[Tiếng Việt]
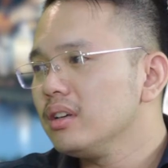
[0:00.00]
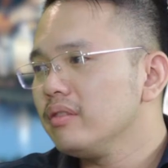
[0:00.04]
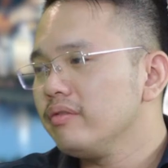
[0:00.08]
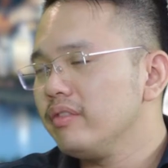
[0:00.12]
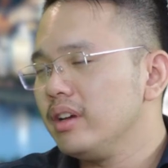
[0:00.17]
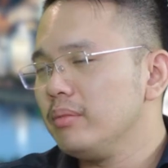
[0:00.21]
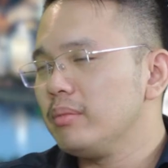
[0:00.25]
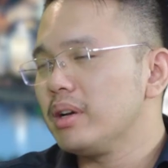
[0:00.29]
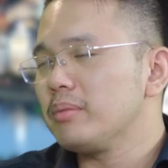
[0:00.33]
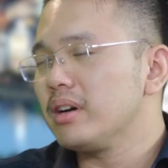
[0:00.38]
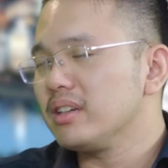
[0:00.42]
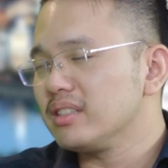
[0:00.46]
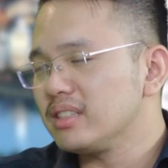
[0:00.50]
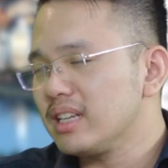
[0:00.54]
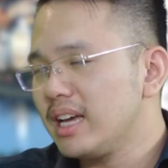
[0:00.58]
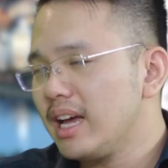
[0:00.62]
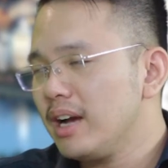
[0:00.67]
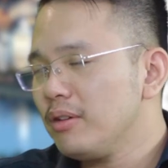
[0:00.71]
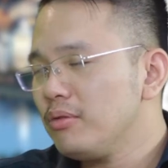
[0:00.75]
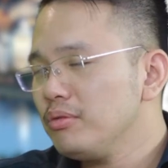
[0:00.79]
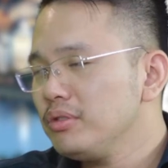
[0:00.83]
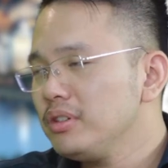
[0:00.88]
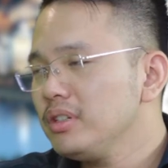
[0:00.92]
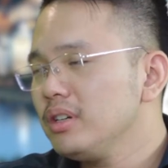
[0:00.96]
về mặt bằng
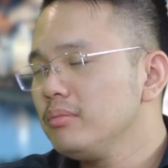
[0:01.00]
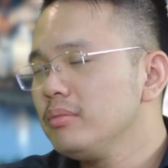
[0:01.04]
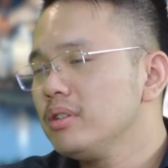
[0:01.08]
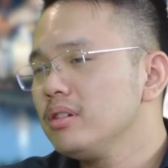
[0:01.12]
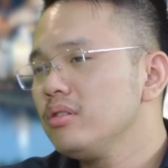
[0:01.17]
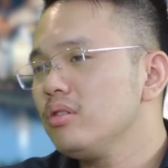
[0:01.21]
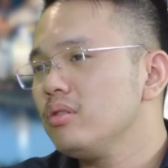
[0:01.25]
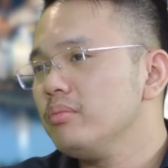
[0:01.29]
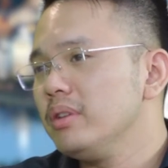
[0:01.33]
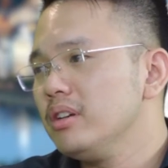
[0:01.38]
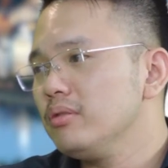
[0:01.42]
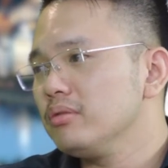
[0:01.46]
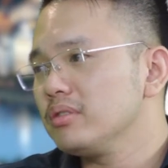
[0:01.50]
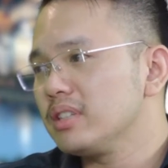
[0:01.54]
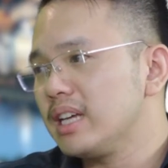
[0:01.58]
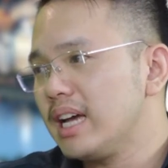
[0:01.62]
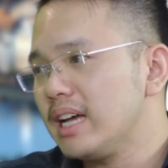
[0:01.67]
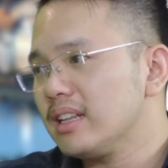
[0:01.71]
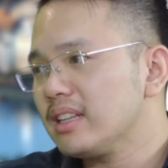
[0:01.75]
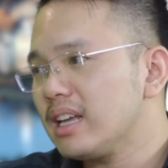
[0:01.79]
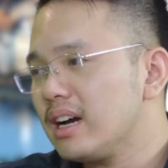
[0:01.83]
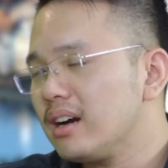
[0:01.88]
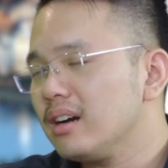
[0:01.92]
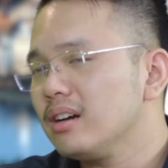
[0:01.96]
giá cũng như ở mức độ biến động
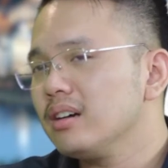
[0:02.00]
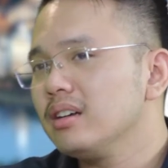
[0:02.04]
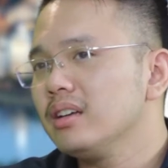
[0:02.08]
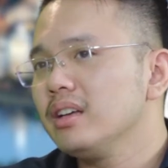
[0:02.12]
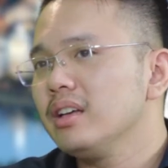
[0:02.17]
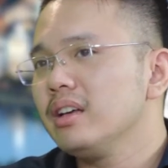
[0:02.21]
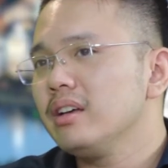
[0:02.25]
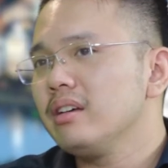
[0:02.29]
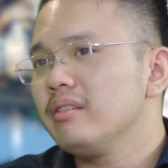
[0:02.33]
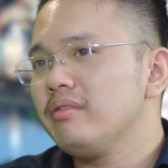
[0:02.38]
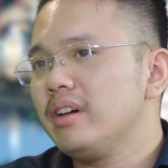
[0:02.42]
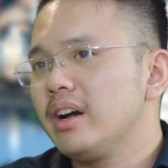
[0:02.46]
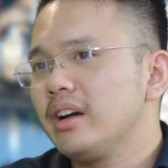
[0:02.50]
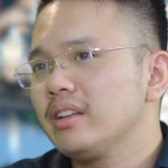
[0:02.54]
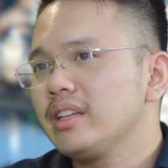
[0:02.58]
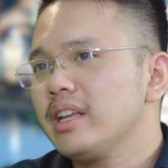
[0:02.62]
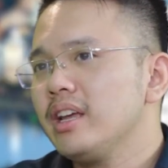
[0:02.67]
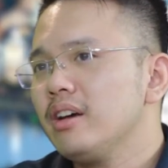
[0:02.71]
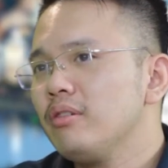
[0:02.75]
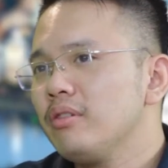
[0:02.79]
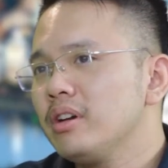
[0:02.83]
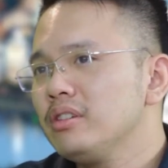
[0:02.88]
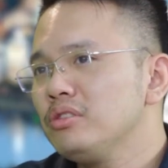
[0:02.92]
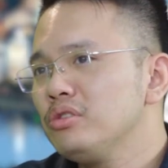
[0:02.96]
giá tăng. Và
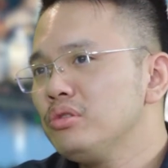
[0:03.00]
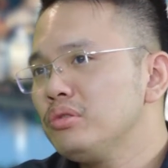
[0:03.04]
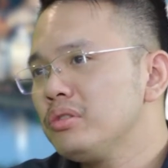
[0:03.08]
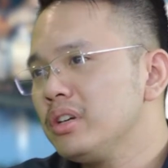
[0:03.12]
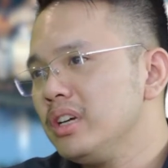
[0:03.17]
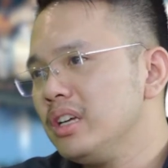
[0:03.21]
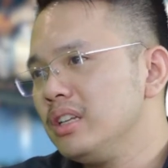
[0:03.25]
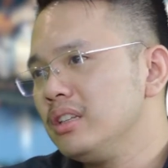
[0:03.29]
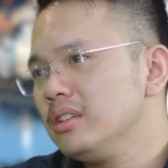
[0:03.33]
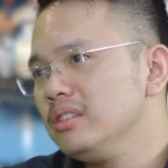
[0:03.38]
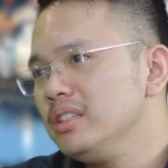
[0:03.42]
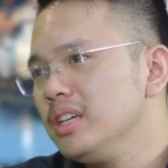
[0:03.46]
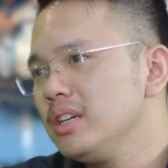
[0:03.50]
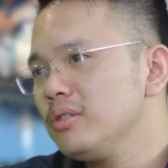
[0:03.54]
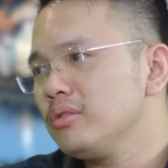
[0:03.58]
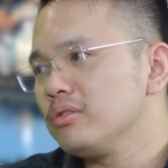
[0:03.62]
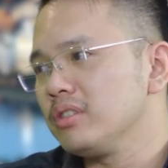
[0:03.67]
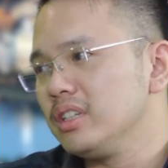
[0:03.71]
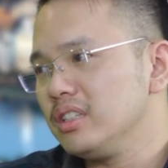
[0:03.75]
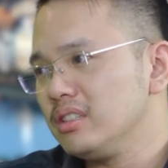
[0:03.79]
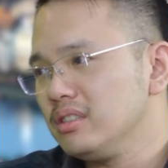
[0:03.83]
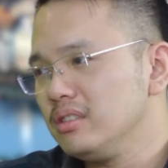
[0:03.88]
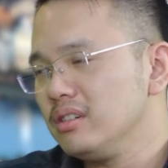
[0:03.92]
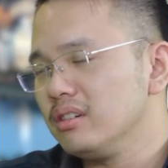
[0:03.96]
theo cái chu kỳ tự nhiên của
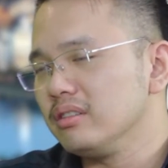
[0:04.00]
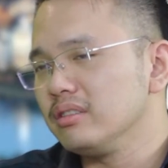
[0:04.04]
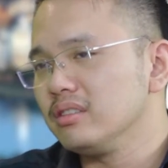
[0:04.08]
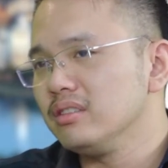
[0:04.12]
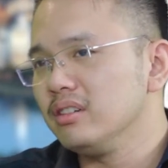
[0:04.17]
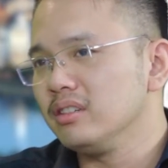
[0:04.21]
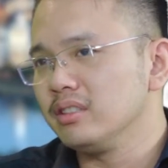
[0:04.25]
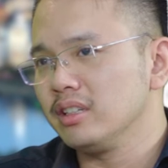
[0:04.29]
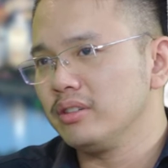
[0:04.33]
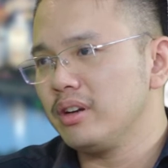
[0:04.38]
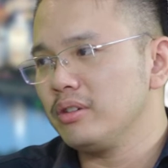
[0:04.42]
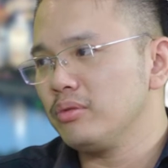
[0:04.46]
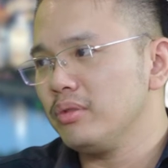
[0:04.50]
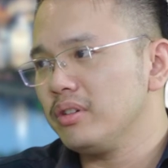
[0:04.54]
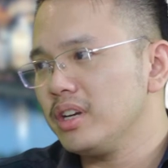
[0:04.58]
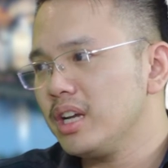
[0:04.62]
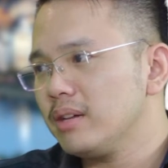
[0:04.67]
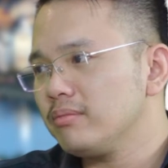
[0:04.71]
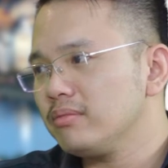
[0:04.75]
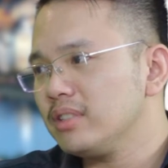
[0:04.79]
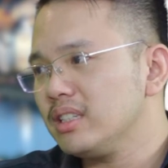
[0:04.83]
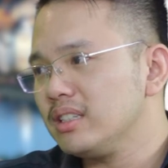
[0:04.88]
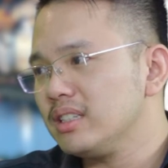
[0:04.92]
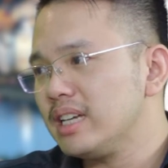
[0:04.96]
thị trường, thường giai đoạn cuối
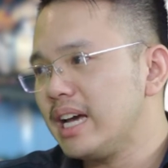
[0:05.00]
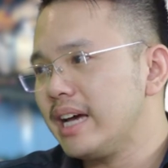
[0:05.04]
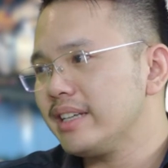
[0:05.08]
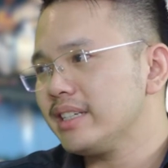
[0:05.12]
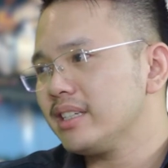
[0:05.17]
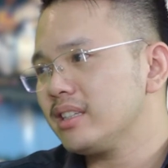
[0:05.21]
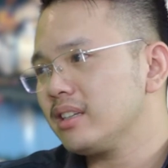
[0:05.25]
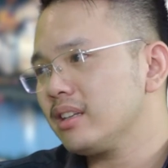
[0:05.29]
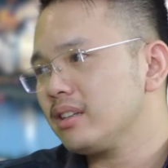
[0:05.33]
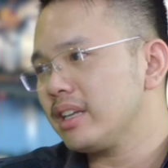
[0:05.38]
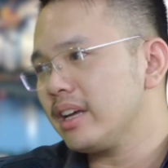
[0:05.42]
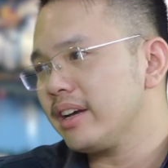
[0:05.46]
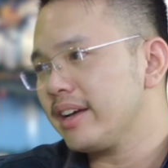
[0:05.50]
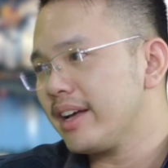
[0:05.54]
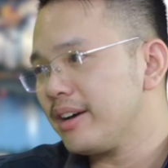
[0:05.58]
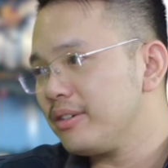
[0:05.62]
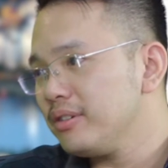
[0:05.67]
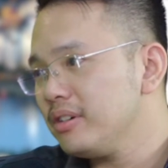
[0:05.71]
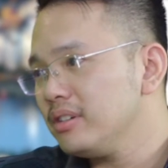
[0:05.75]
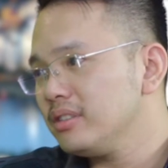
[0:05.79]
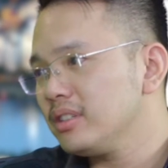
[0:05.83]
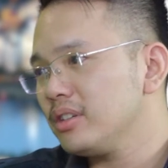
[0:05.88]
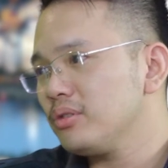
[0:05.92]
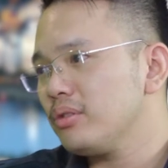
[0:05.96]
năm thì giá sẽ cao
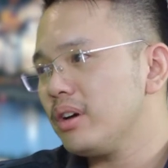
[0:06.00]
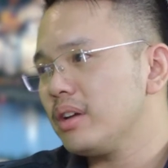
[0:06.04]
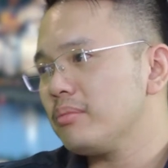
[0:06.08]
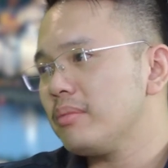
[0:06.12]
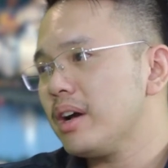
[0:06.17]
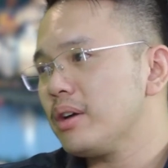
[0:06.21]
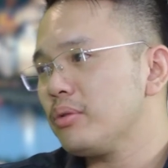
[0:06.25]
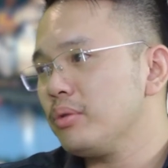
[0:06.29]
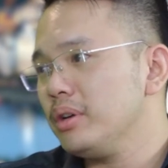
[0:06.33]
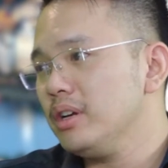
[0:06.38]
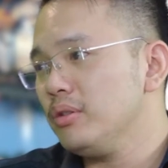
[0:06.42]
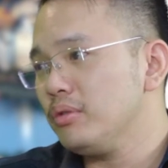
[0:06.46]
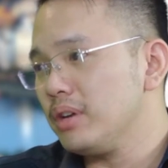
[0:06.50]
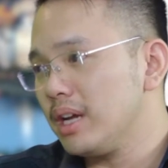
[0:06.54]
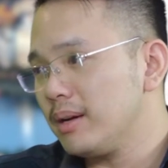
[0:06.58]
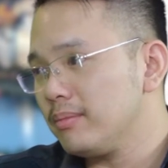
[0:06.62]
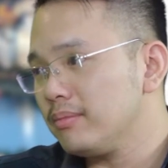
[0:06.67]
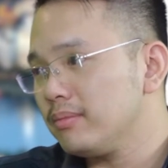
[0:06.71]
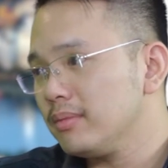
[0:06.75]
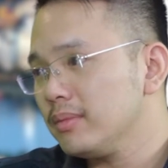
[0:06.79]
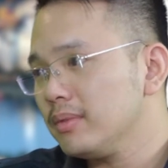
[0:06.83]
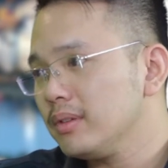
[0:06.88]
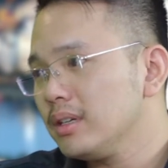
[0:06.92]
hơn giai đoạn 3 quý đầu năm.